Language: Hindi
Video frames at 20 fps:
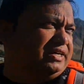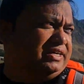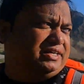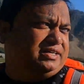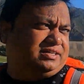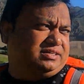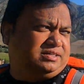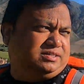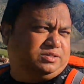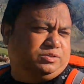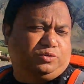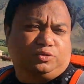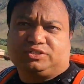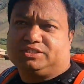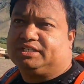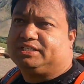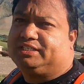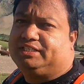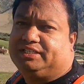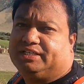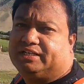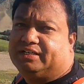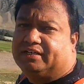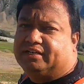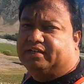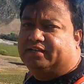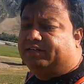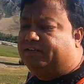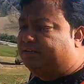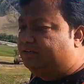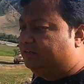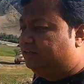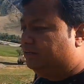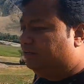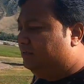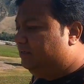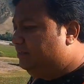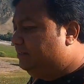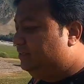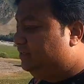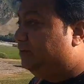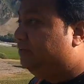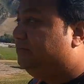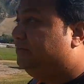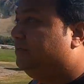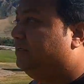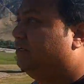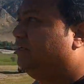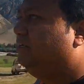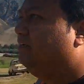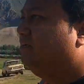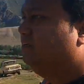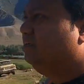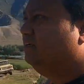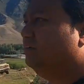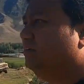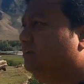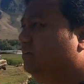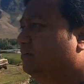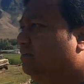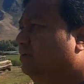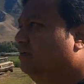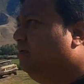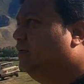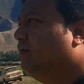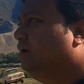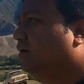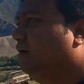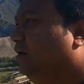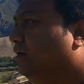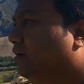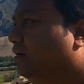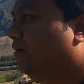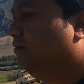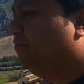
गाड़ियाँ रुक सकती है या फिर हाँ